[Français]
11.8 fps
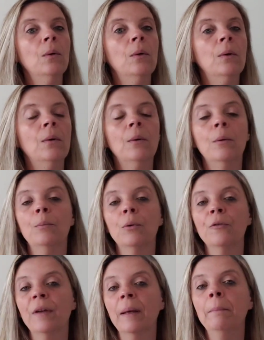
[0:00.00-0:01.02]
euh,
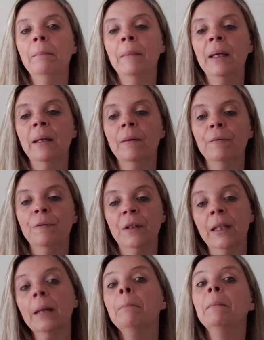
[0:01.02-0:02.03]
pour faire mes,
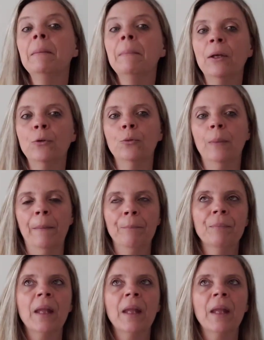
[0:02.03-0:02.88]
finir mes maillots de bain.